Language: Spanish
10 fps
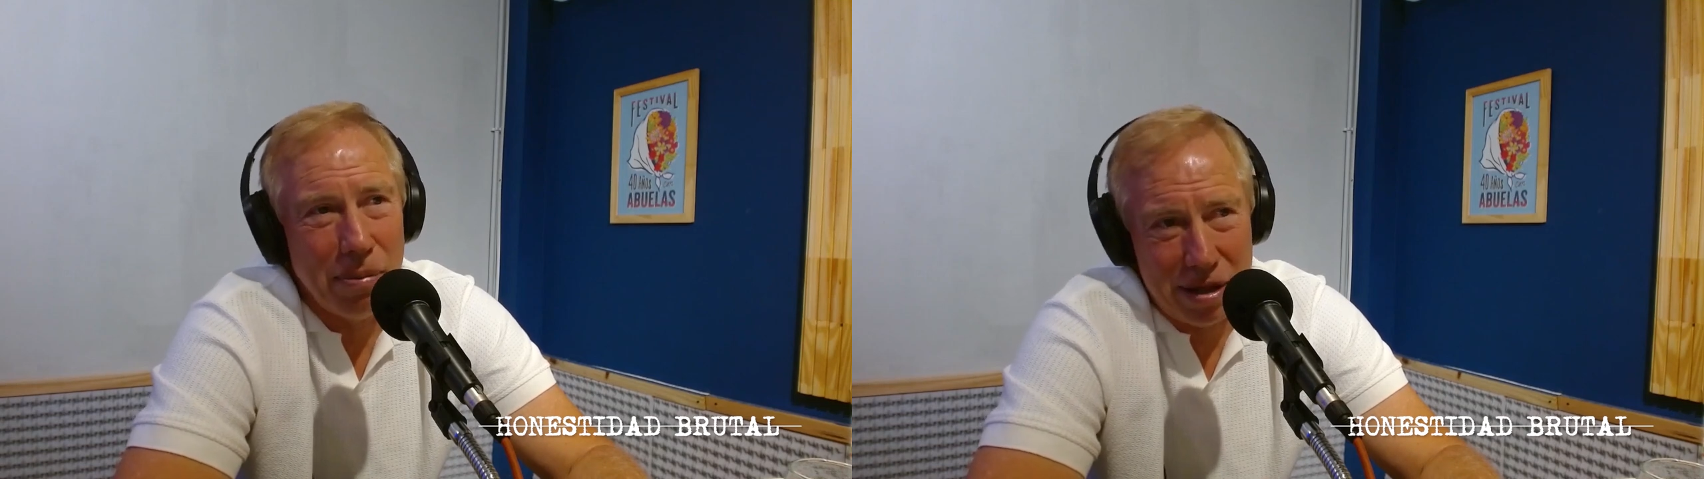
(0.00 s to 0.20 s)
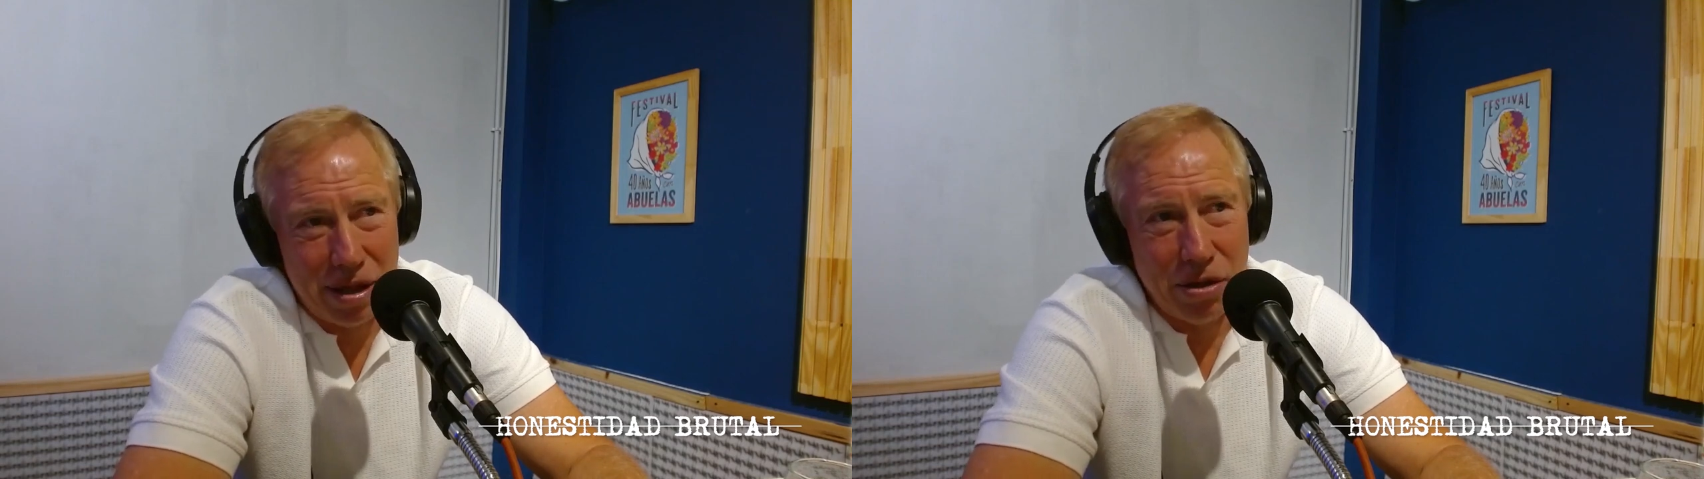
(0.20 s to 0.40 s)

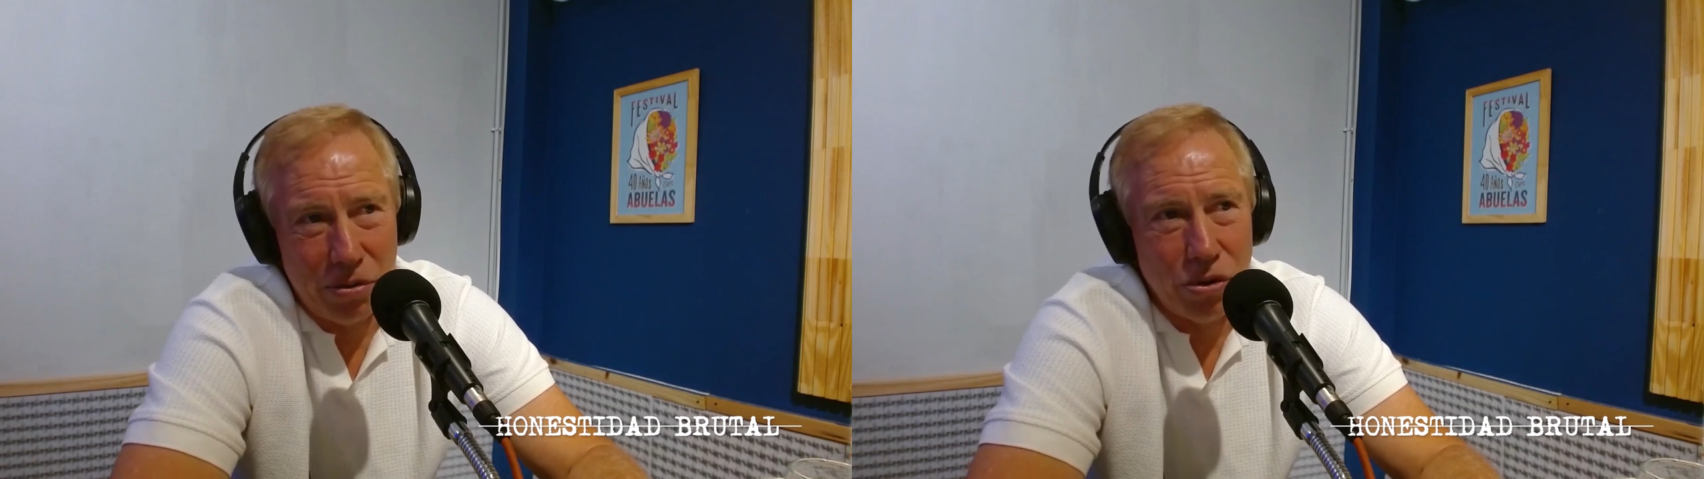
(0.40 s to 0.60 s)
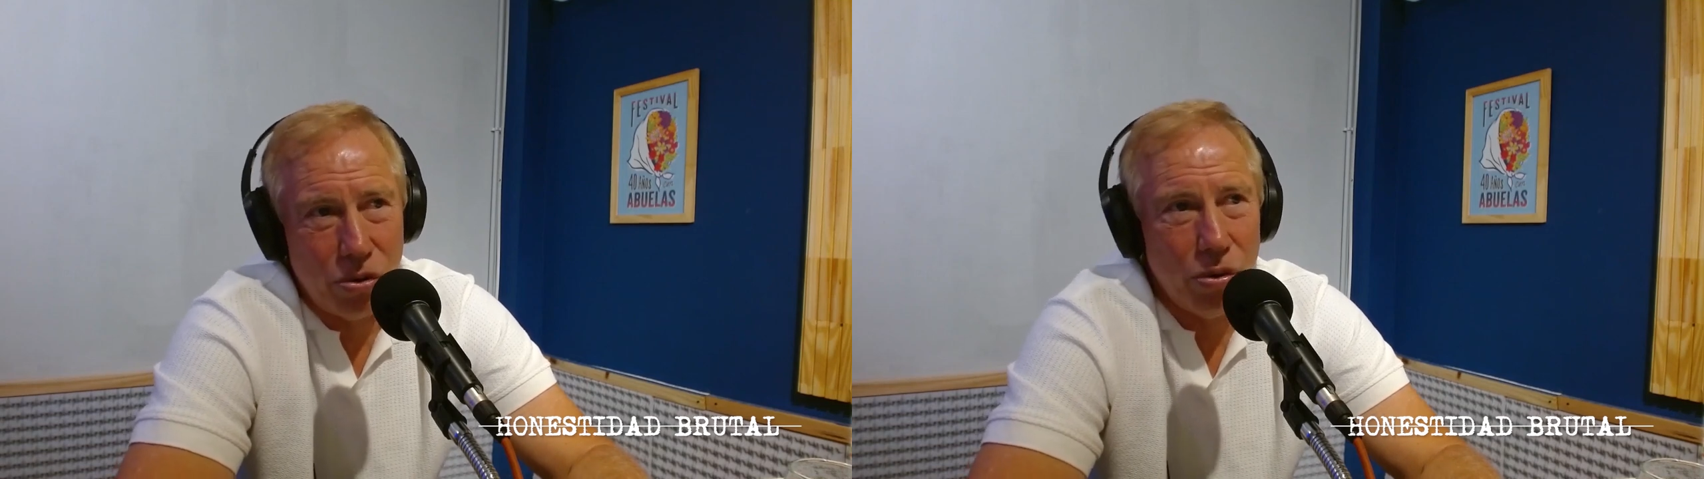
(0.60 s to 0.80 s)
más allá de
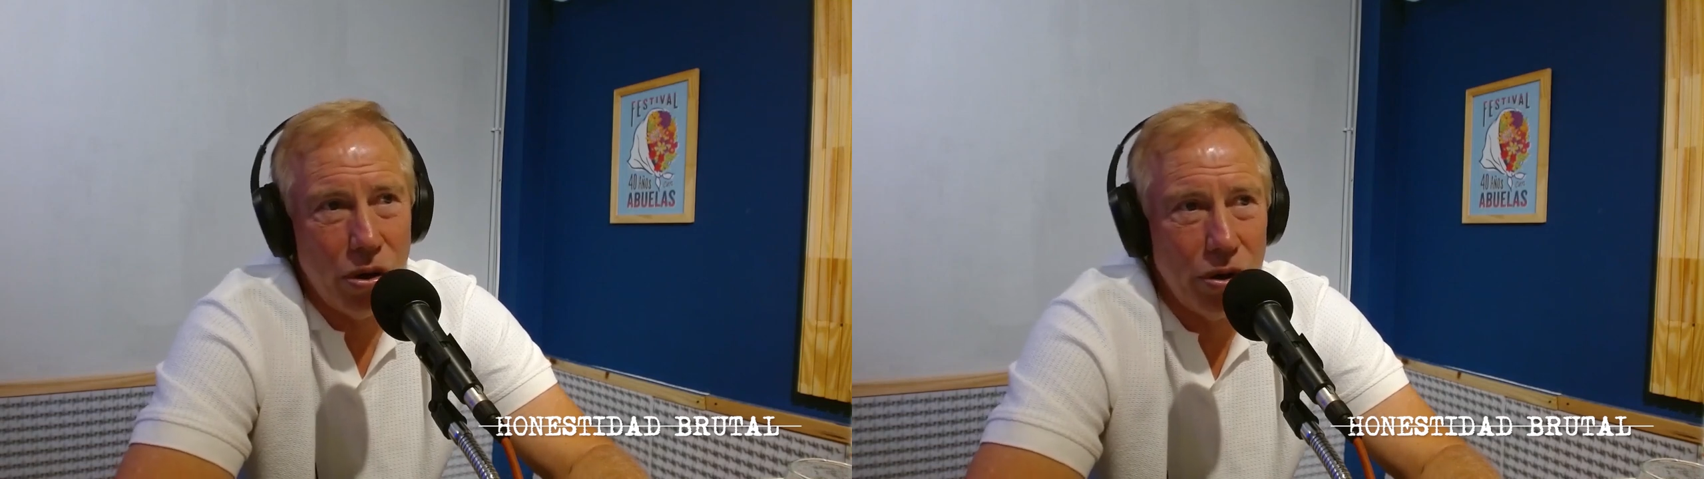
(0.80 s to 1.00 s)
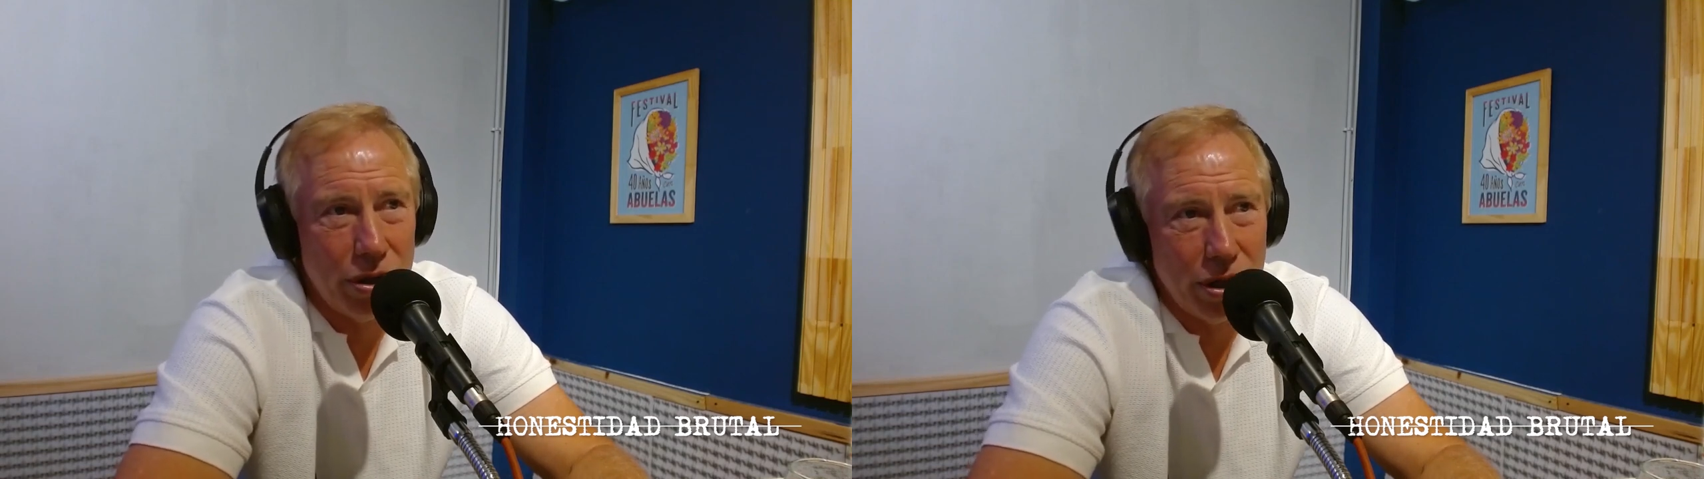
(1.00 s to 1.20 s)
buenos jugadores,